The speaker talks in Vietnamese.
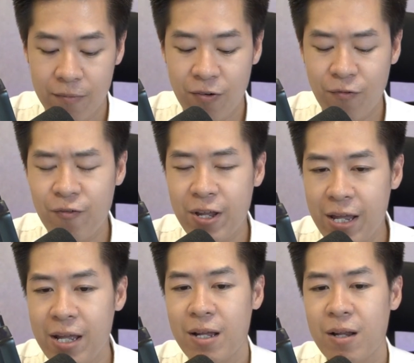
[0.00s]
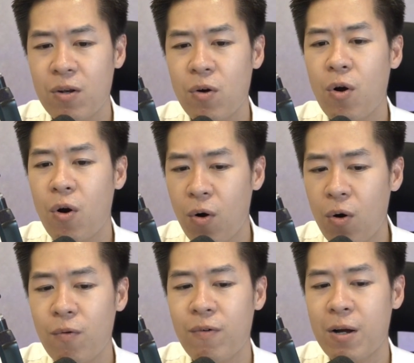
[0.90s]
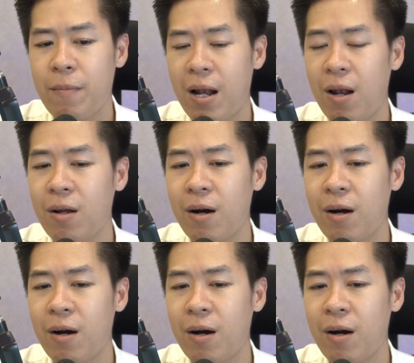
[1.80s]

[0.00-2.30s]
Và vì nó khó và các bạn